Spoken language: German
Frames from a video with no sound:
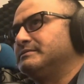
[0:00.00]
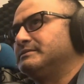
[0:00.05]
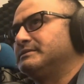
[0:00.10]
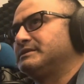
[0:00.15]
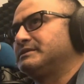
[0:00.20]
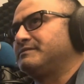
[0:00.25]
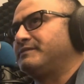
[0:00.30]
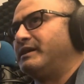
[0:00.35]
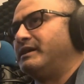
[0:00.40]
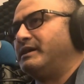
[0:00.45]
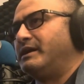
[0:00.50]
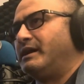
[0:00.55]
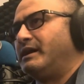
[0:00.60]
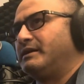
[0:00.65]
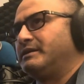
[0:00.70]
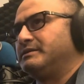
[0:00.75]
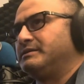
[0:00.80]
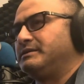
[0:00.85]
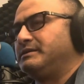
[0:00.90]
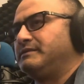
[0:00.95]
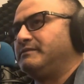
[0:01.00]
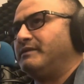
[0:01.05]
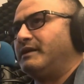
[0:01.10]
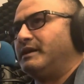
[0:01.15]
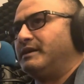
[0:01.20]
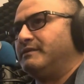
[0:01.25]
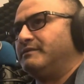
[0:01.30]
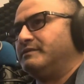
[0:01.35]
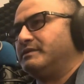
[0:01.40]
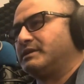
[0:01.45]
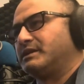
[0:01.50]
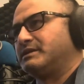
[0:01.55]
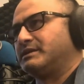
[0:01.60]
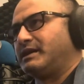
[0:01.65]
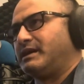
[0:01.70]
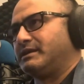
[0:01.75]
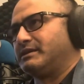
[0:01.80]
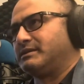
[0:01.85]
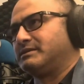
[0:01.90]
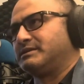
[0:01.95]
zwei Jahre, die waren wirklich
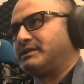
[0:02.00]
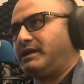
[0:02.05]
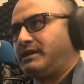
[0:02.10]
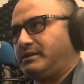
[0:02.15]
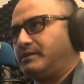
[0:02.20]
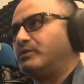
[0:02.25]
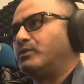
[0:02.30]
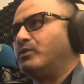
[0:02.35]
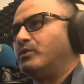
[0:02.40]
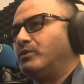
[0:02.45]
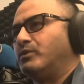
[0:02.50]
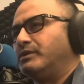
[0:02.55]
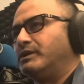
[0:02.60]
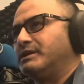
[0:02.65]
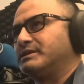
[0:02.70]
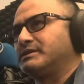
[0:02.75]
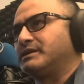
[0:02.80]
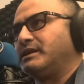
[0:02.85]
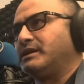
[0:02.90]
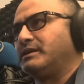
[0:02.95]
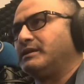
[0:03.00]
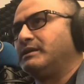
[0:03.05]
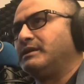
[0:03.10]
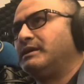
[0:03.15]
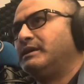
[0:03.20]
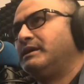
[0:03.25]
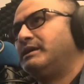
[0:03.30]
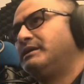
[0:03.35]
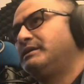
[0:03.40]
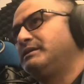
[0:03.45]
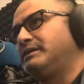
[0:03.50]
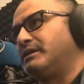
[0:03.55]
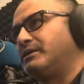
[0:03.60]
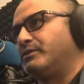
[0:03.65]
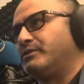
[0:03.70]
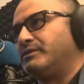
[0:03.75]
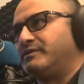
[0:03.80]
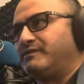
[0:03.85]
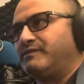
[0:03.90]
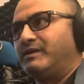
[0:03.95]
harte Zeiten, Corona-Zeiten, da
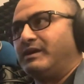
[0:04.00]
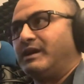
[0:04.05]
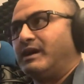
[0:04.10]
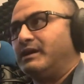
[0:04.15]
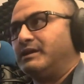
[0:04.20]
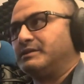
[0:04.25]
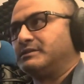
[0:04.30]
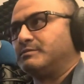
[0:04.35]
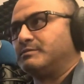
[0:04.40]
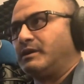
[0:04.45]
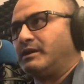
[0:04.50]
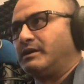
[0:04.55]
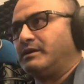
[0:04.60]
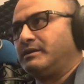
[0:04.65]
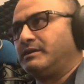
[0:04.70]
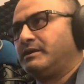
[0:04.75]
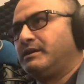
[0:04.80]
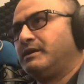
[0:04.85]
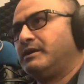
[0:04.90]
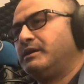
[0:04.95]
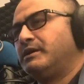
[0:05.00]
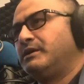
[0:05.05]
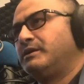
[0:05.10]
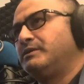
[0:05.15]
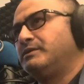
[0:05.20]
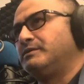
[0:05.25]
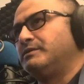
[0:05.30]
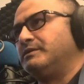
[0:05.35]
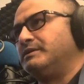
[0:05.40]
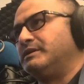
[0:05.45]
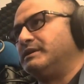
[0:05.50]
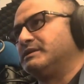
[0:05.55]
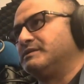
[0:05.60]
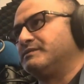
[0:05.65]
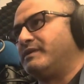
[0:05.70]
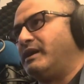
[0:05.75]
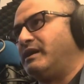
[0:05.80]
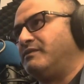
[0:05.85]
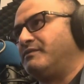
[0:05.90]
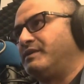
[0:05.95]
konnten wir gar nichts machen. Und das
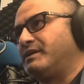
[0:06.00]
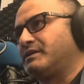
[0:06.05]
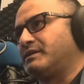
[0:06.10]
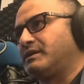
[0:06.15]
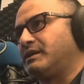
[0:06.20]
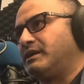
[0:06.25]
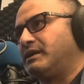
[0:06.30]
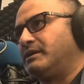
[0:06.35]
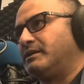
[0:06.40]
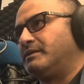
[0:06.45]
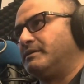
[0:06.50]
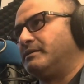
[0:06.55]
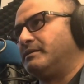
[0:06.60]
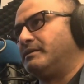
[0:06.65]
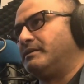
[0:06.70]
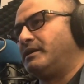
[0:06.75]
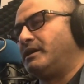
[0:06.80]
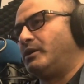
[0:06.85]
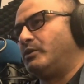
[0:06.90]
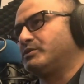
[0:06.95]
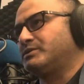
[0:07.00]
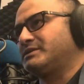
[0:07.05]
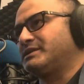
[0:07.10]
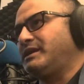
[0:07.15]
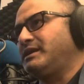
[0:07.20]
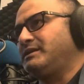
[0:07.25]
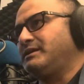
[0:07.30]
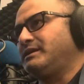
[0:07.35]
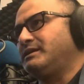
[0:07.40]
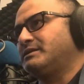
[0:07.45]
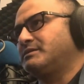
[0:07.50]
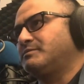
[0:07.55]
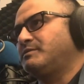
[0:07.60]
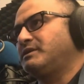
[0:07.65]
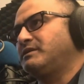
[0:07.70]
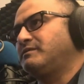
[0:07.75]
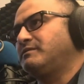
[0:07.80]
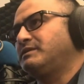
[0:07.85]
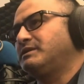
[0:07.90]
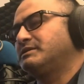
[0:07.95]
war einfach der Auszeit erstmal
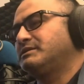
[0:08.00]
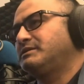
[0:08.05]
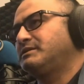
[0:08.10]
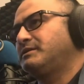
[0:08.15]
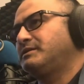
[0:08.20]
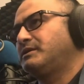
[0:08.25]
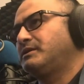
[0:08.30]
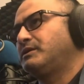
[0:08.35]
gewesen.